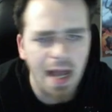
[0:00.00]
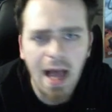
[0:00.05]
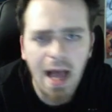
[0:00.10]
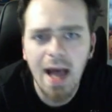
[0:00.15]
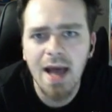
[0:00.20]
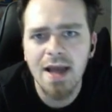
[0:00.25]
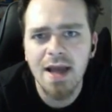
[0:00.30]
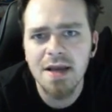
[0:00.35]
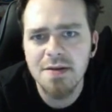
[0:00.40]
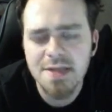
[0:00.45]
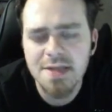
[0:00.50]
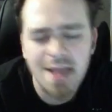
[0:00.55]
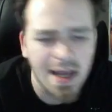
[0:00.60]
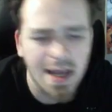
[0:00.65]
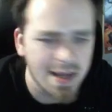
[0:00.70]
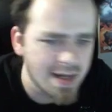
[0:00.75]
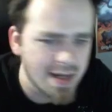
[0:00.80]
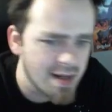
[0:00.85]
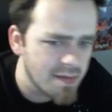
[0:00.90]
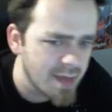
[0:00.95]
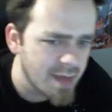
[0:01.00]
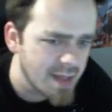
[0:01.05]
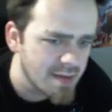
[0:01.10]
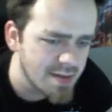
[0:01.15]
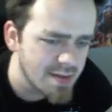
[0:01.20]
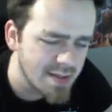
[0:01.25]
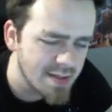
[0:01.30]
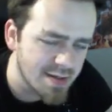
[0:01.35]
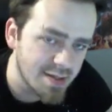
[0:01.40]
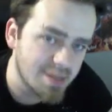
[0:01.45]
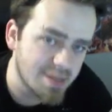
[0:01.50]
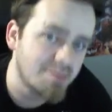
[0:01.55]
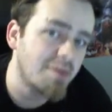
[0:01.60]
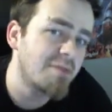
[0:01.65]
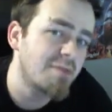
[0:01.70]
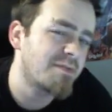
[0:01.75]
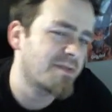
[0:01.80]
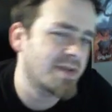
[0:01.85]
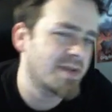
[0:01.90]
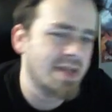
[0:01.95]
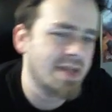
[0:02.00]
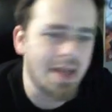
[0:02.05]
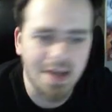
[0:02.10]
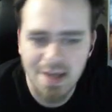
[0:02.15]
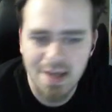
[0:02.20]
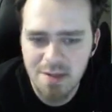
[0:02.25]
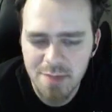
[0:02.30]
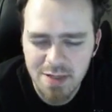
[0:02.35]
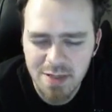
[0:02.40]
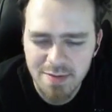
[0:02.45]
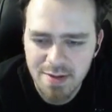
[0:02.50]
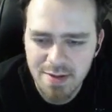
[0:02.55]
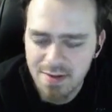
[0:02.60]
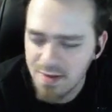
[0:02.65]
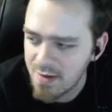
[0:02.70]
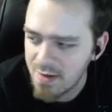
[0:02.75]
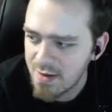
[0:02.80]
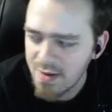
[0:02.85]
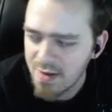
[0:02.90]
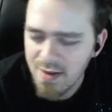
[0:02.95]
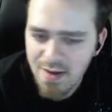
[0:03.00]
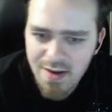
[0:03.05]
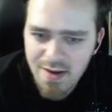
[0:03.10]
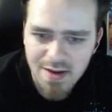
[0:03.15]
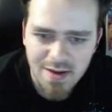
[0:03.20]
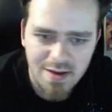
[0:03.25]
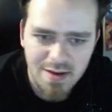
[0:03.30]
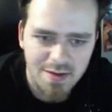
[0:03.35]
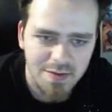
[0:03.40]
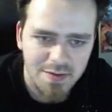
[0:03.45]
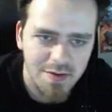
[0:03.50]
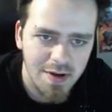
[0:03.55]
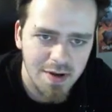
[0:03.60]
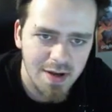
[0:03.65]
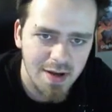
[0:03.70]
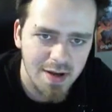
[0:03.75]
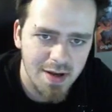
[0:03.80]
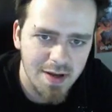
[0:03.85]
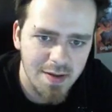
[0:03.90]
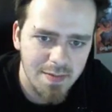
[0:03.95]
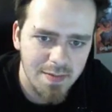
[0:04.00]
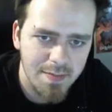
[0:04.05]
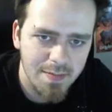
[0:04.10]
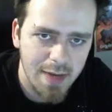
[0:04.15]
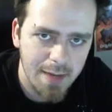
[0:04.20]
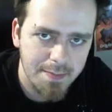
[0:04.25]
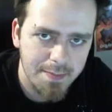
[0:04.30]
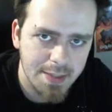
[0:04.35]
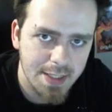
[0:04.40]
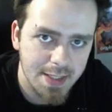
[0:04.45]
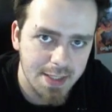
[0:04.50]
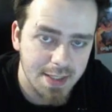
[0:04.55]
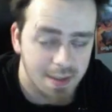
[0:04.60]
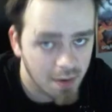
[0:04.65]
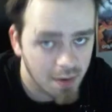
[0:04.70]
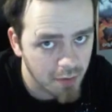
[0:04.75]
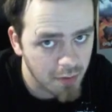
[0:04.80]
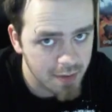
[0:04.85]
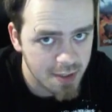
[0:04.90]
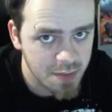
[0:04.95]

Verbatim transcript: 8 Quadratkilometer und die soll 12 Quadratkilometer werden. Nur äh, in PUBG sind 100